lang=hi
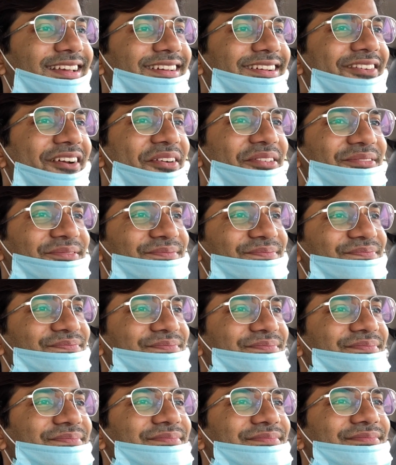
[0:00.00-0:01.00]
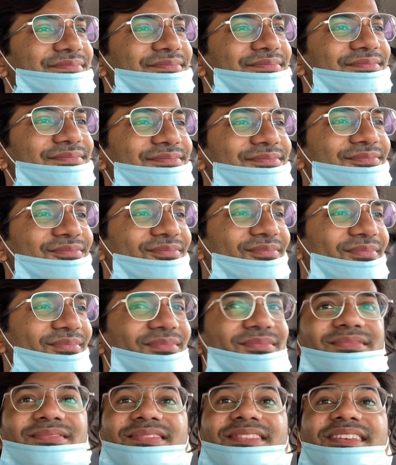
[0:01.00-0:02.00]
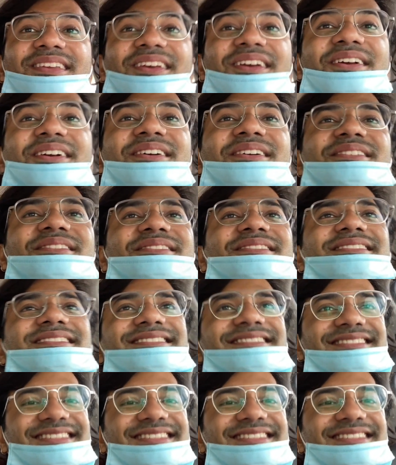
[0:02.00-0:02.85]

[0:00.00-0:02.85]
साफ सफाई मेरे को तारीफ कर रहा है बहुत साफ सफाई